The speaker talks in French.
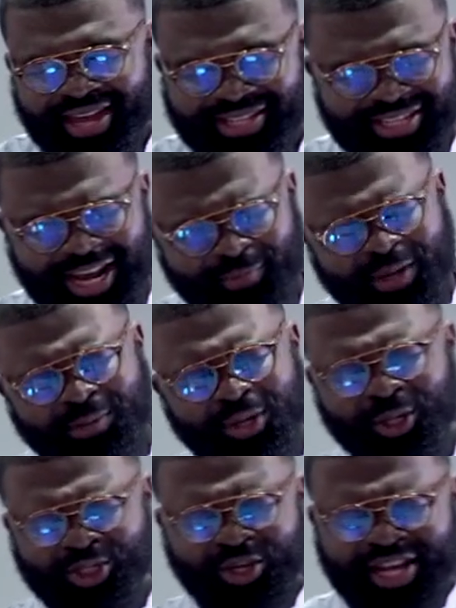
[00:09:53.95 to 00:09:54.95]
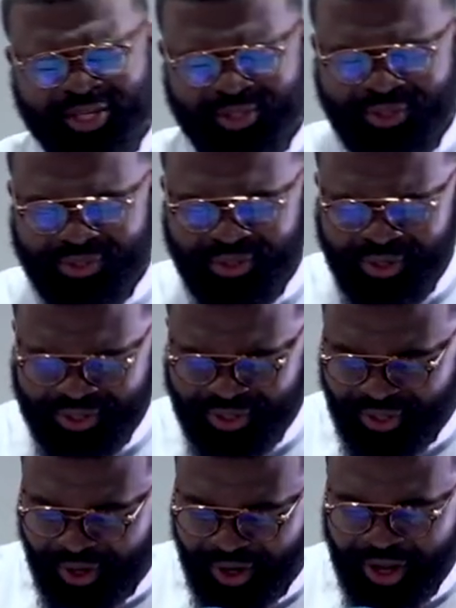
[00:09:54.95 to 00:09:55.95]
dit la Bible dans Genèse 2, que
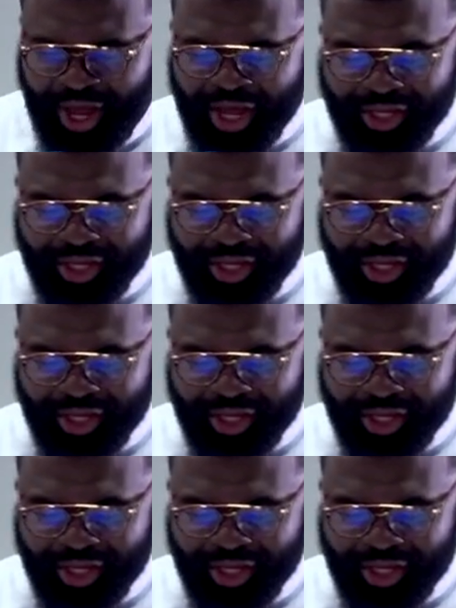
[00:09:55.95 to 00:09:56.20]
dans,